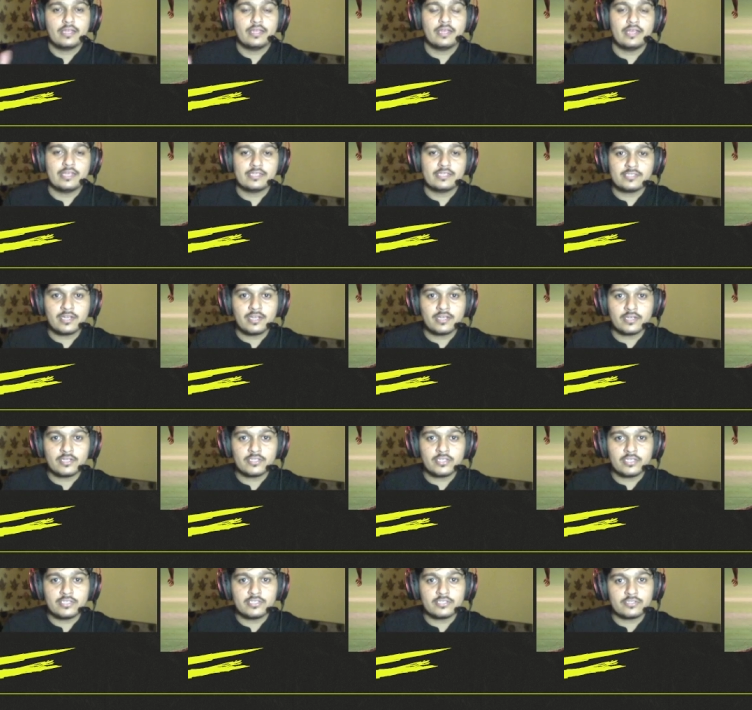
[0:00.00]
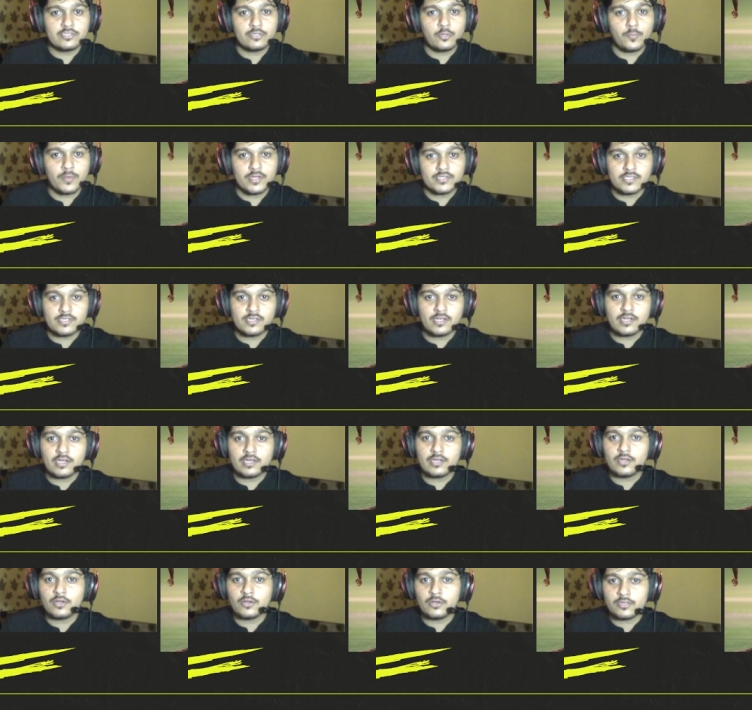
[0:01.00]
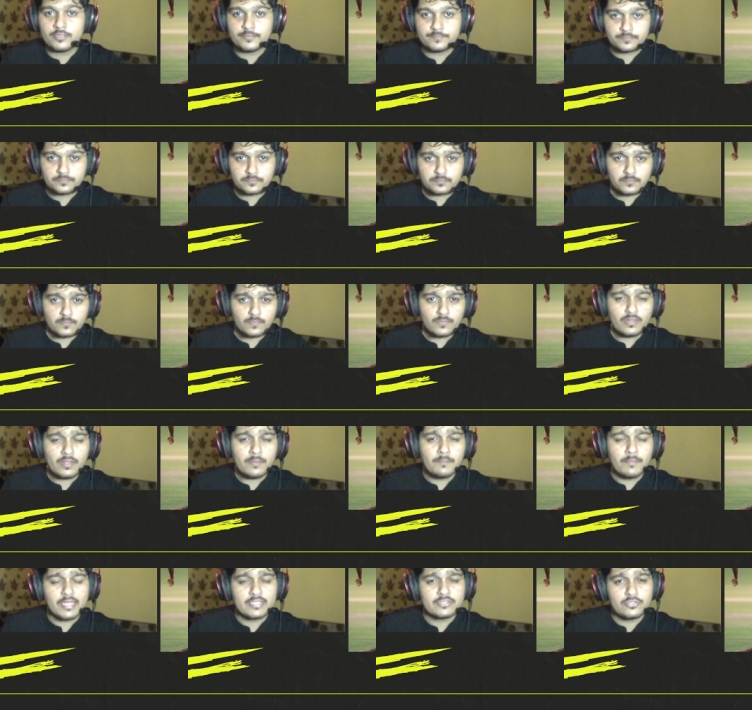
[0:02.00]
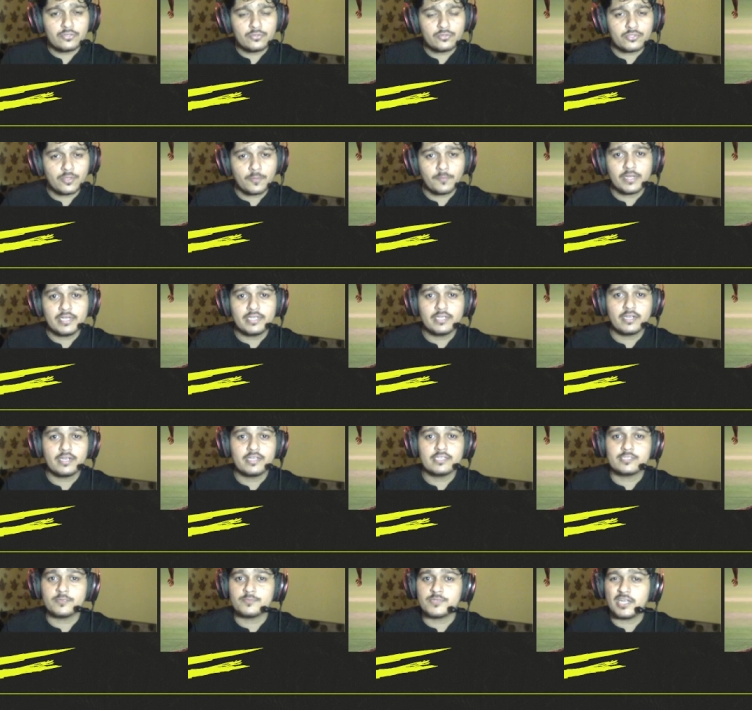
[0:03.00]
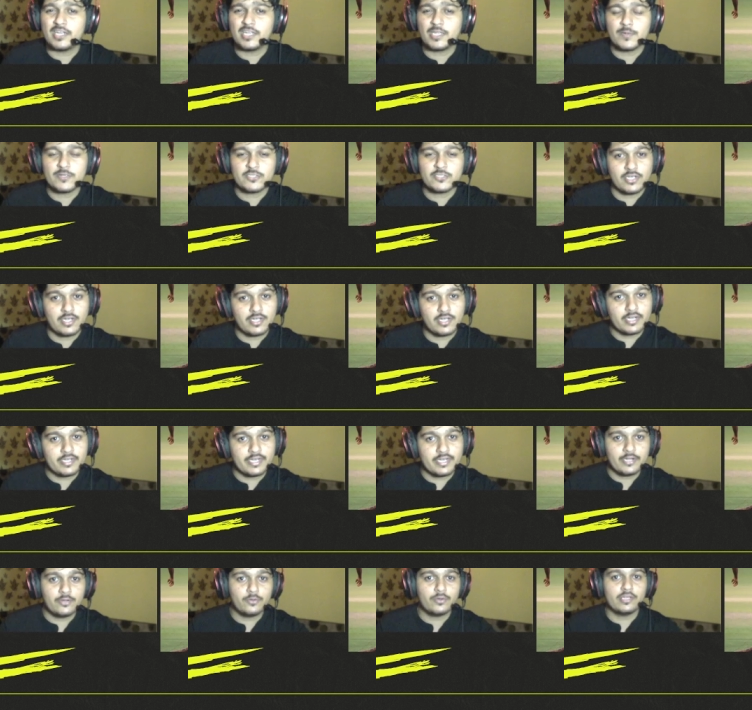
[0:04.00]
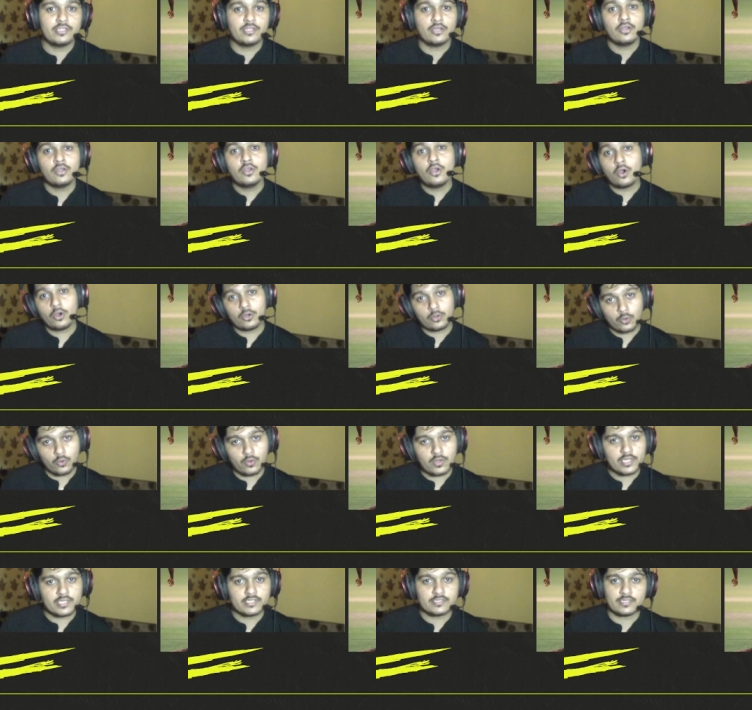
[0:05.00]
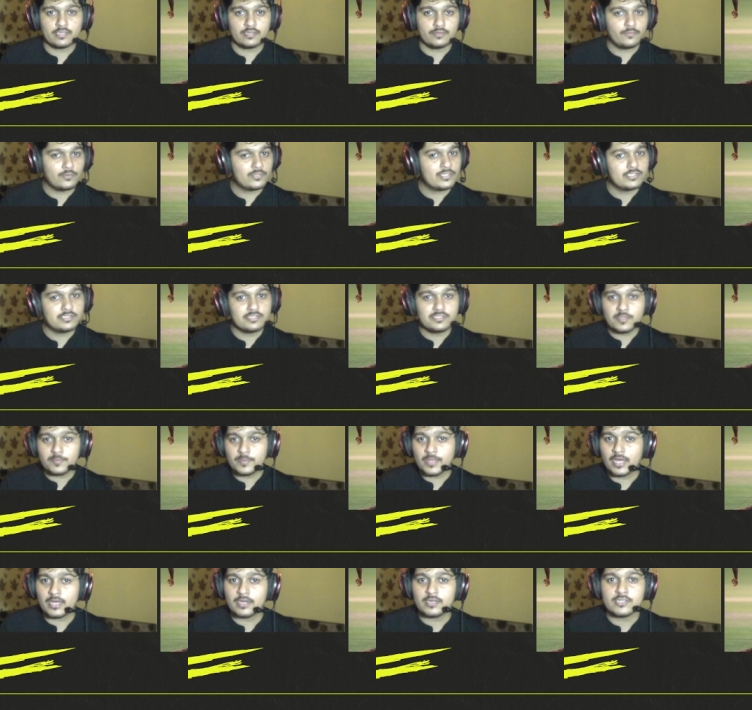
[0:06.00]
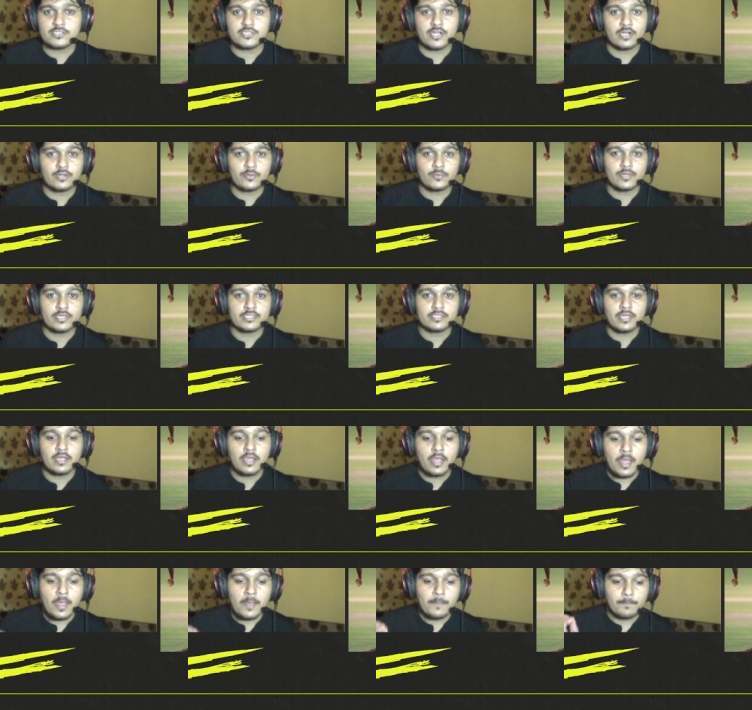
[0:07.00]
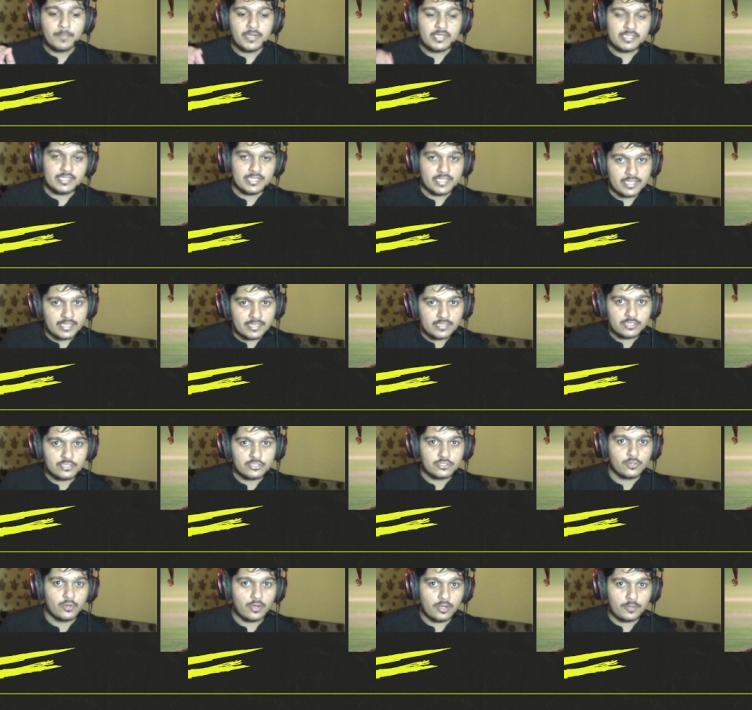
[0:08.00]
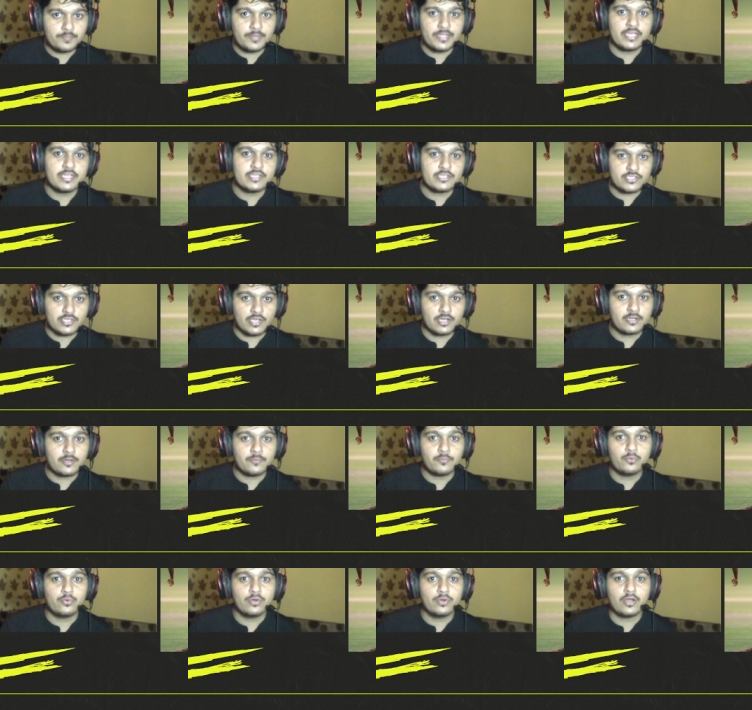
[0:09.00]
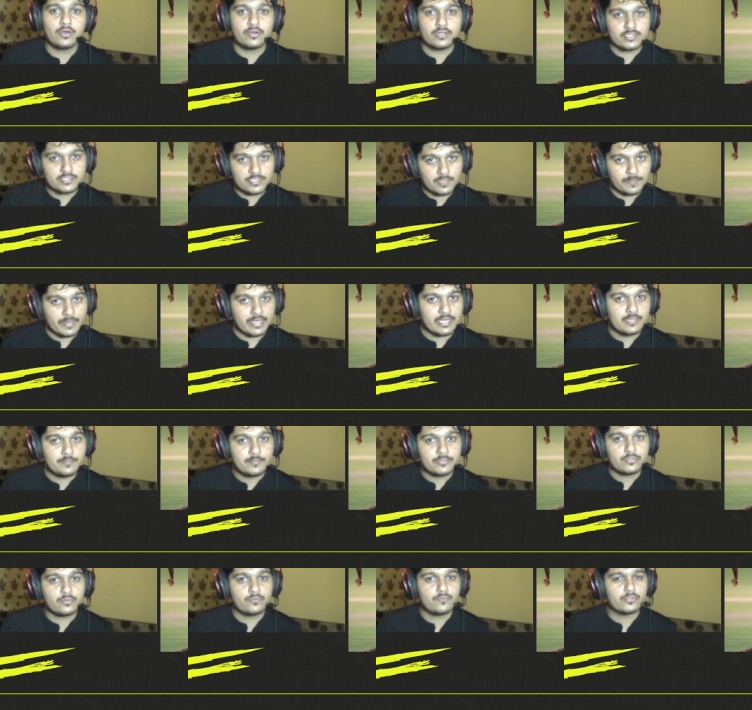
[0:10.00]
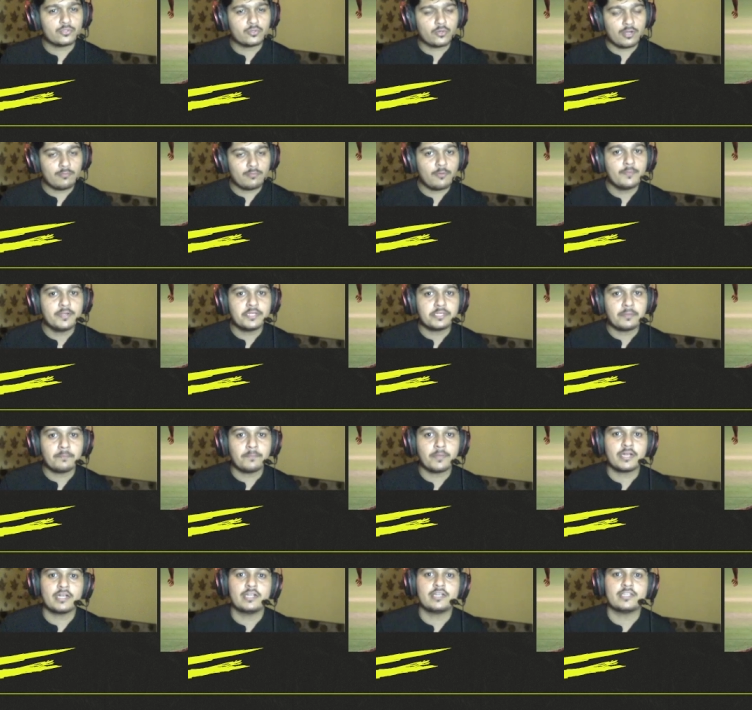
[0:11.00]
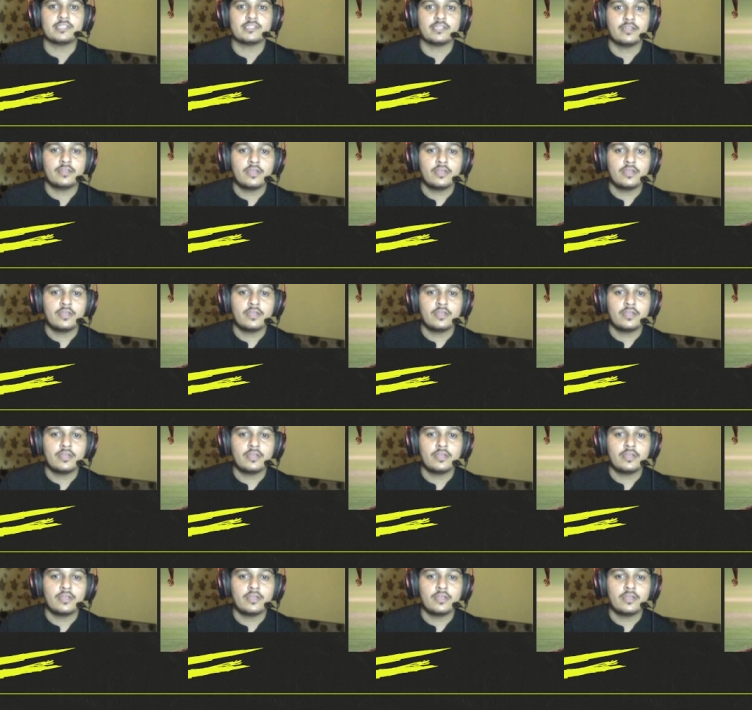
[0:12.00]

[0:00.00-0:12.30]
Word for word: ऐसा लग रहा था कि जैसे कुमार संगकारा और मैथ्यूज़ और मलिंगा ये सब जाने के बाद श्रीलंका डेड हो गई है और हो गए थे वो किसी से भी हारना स्टार्ट हो गए थे बट ये जो अभी एशिया कप हुआ है और इससे पहले भी जो वो थोड़ा मोमेंटम पकड़ रहे थे